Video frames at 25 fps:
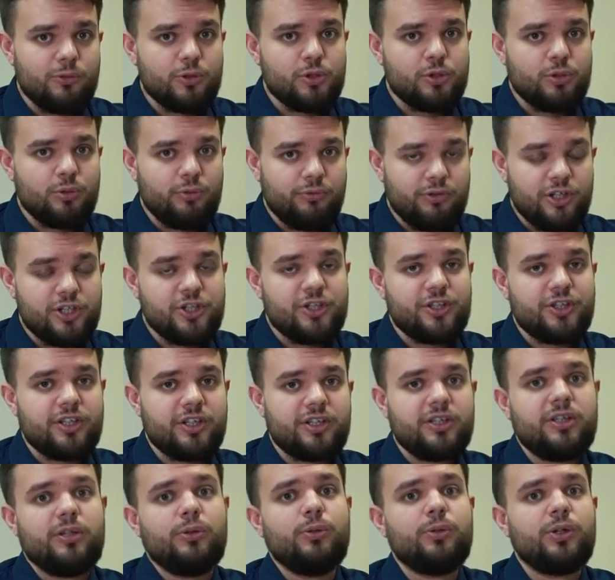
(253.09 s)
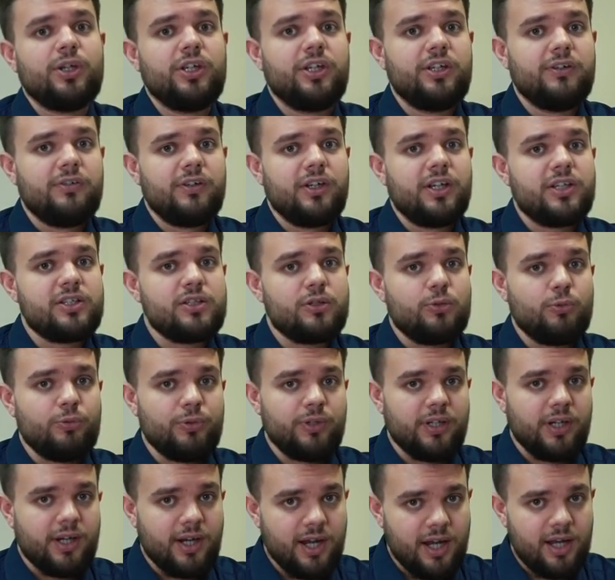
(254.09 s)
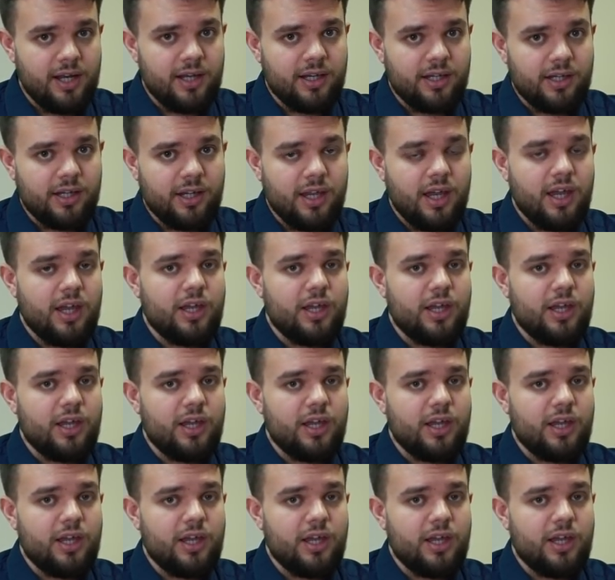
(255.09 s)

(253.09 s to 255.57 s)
что ваша технология является уникальной